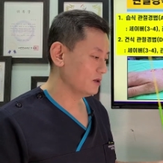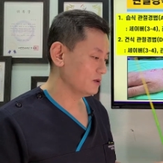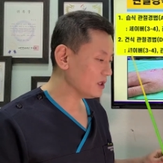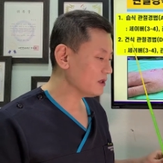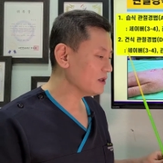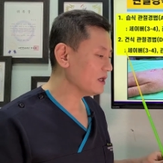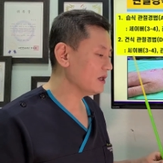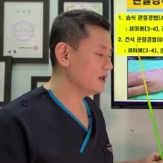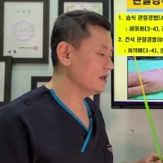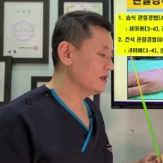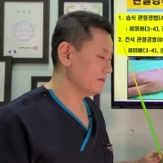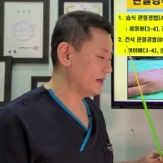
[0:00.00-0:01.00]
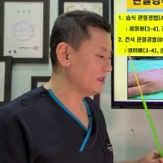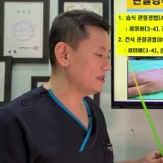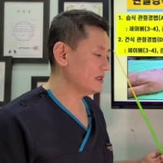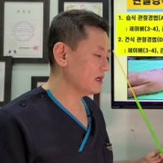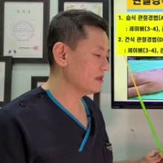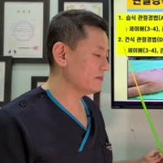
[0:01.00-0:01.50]
최근에 많이
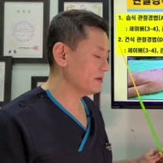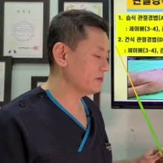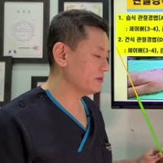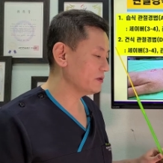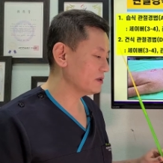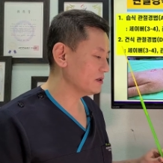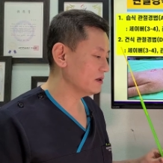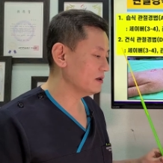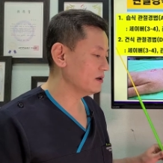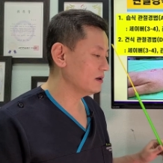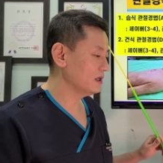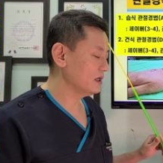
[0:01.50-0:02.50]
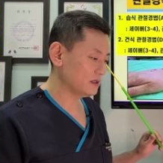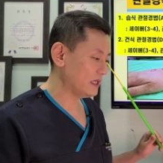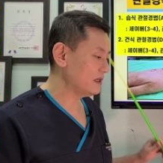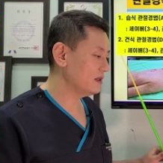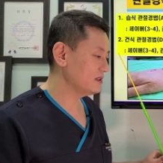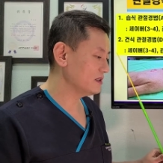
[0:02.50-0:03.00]
시행하는 방법으로서
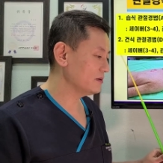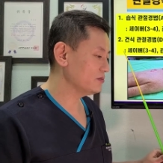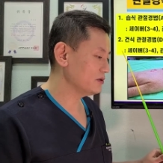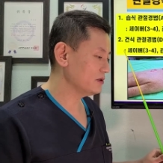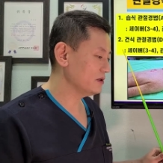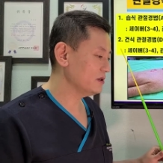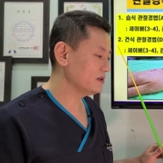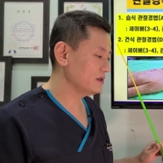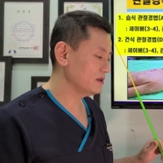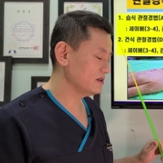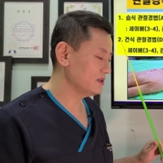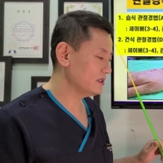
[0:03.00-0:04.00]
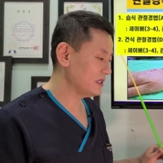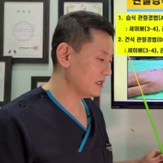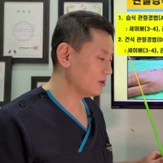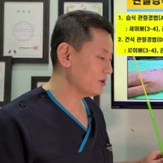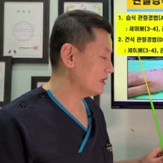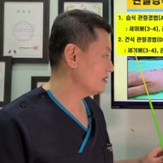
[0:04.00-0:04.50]
생리식염수를 넣지
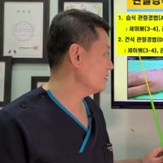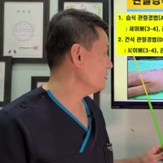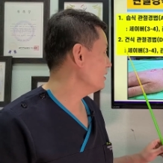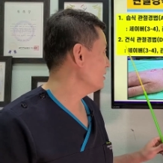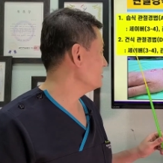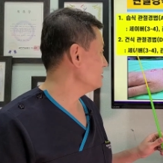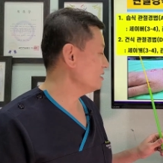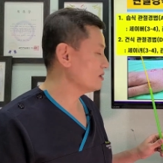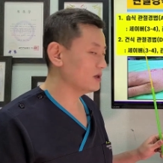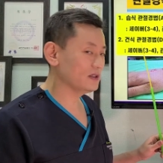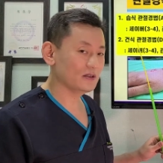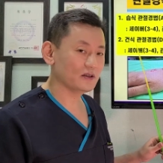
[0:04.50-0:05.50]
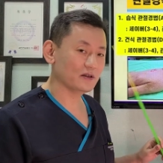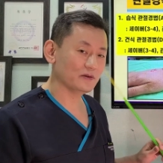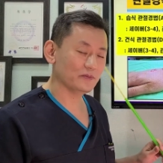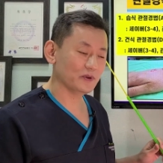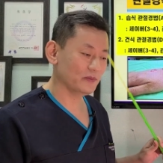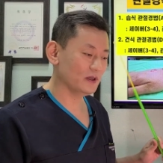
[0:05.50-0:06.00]
않고 하는 근식
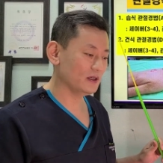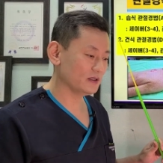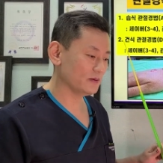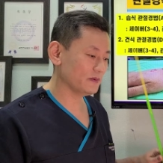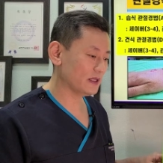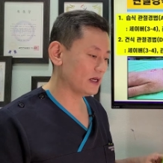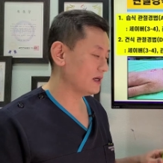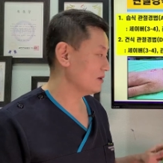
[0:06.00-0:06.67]
관절경법이 있습니다.